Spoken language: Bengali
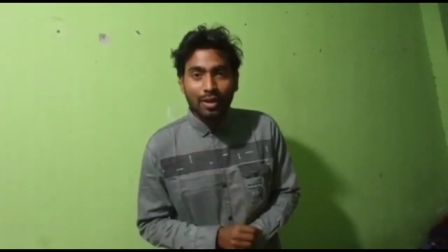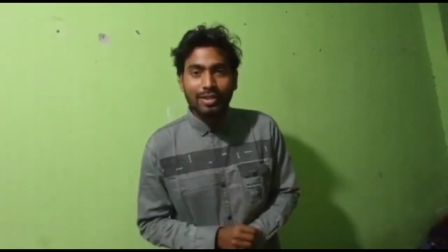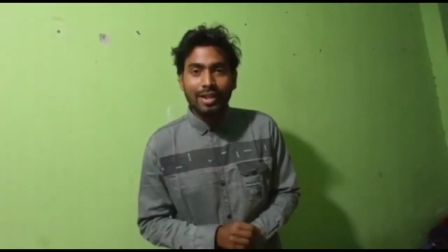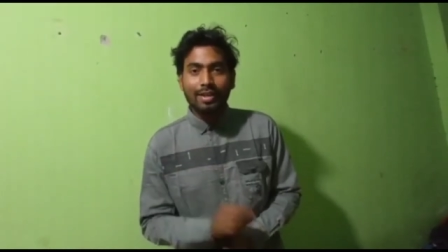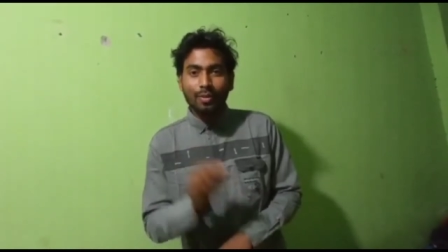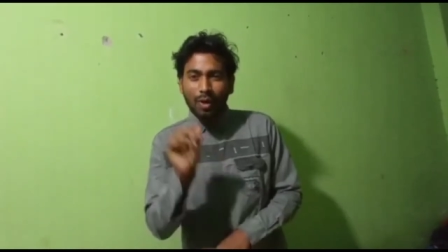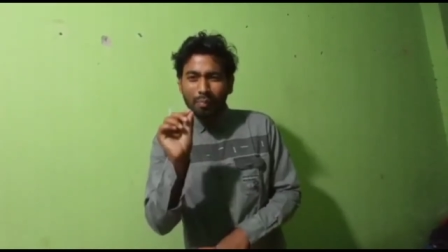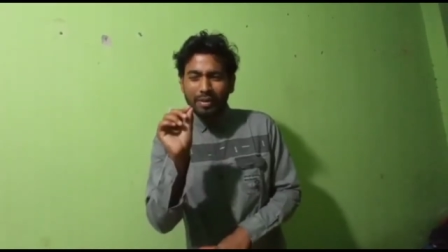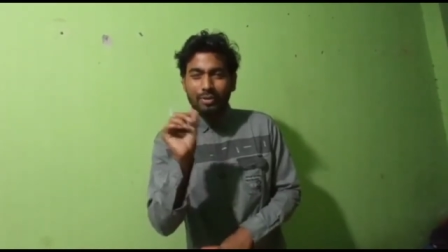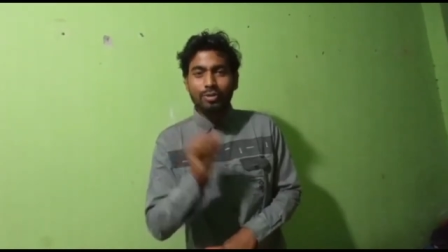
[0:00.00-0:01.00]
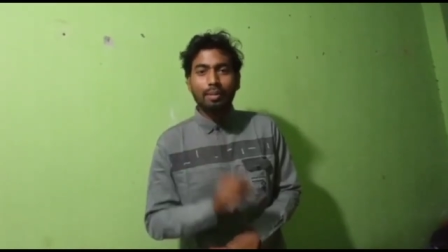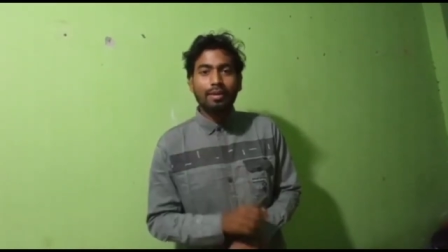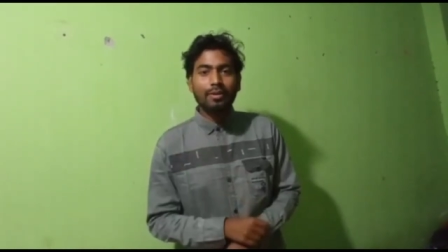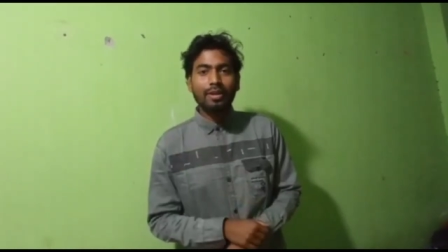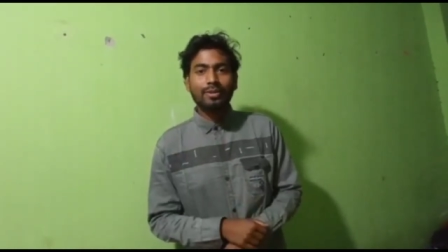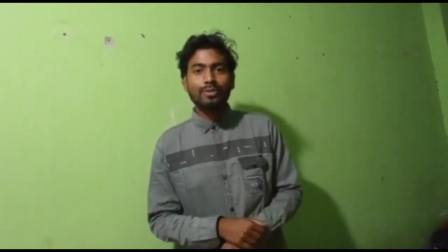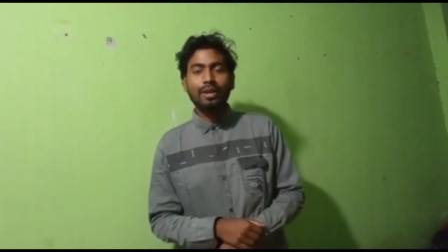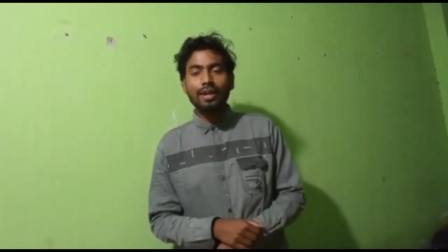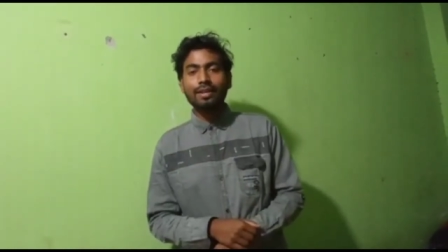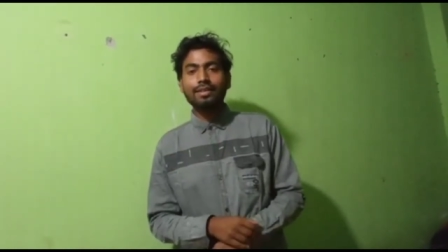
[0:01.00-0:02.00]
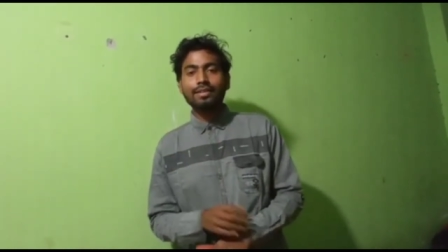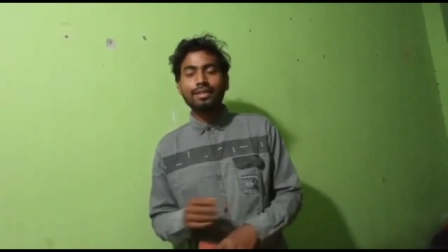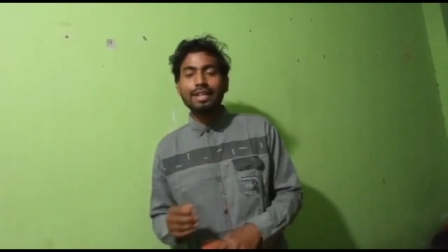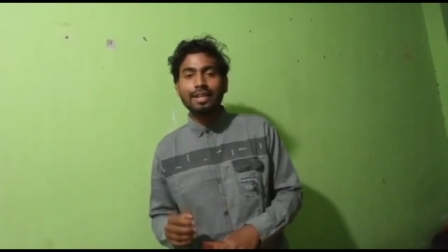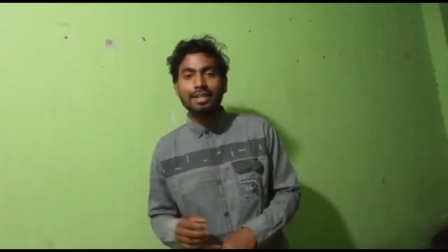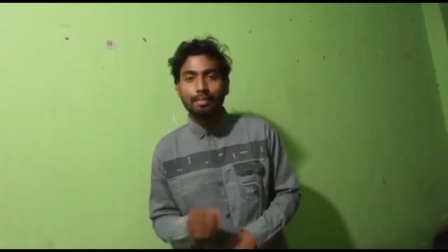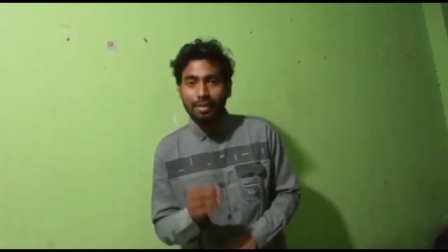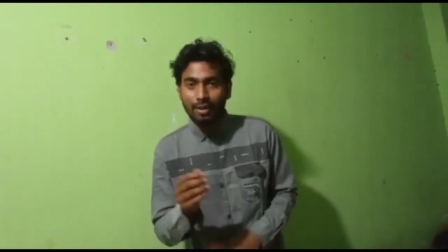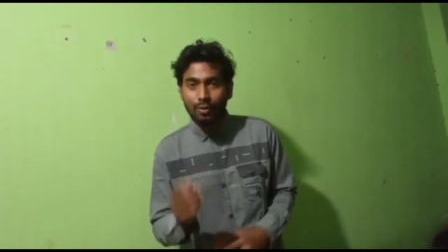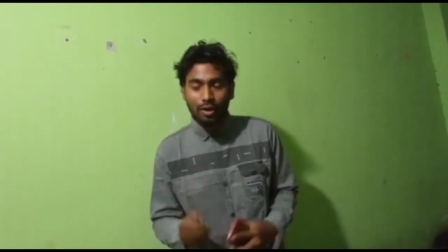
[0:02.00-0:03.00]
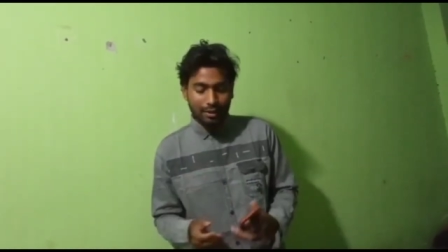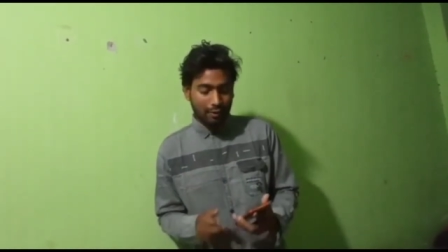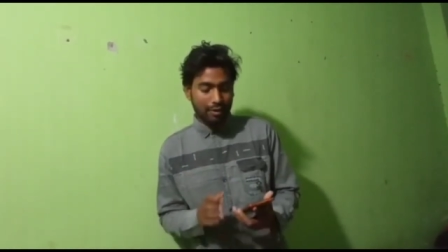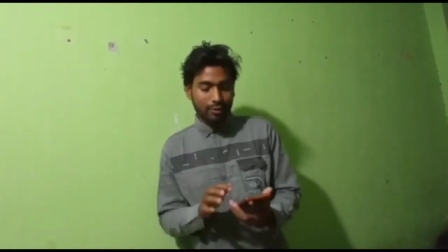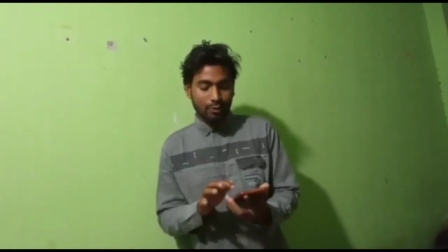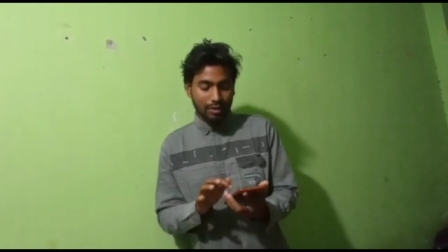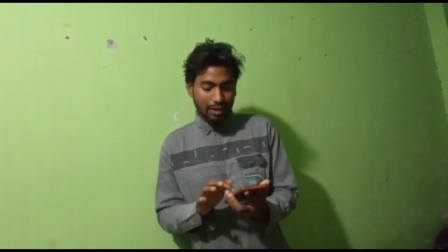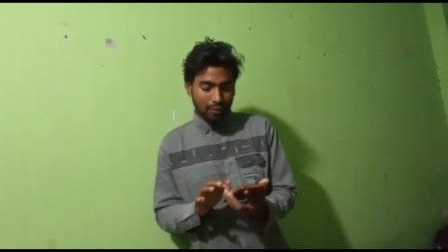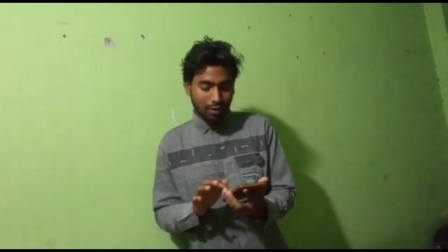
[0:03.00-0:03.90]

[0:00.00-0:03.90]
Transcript: শোনা যাক অল্প একটু সামান্য একটু হ্যাঁ ঠিক আছে আমরা তাহলে কল রেকর্ডটা শুনি তার